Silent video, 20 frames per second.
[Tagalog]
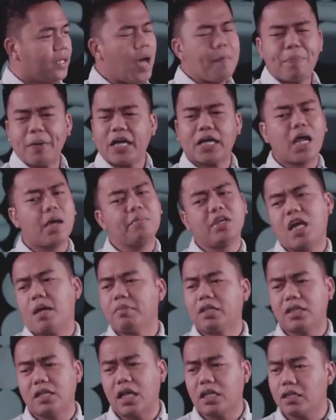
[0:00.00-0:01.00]
Napakarami
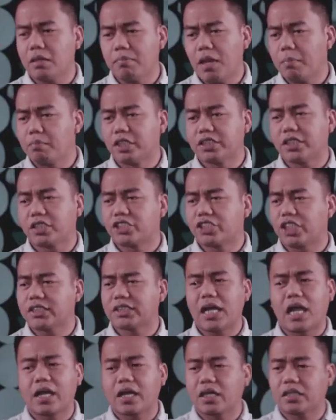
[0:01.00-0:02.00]
namin, nating members sa
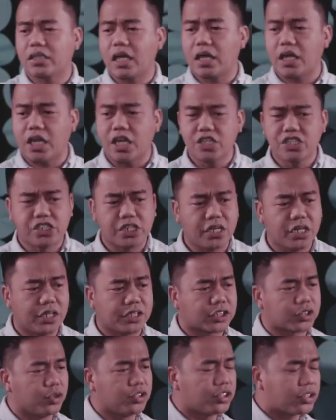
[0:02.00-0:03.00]
church, architect,
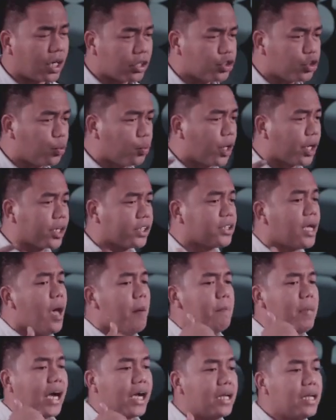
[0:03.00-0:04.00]
engineers, construction workers,
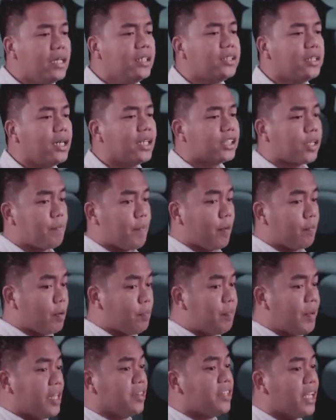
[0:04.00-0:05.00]
magaling sila sa
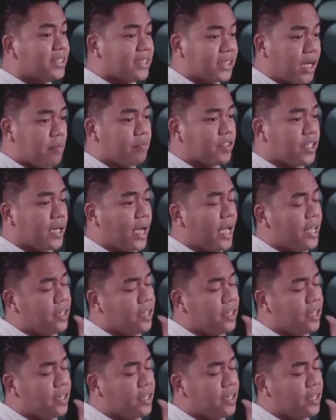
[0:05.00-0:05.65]
pagbibuild ng something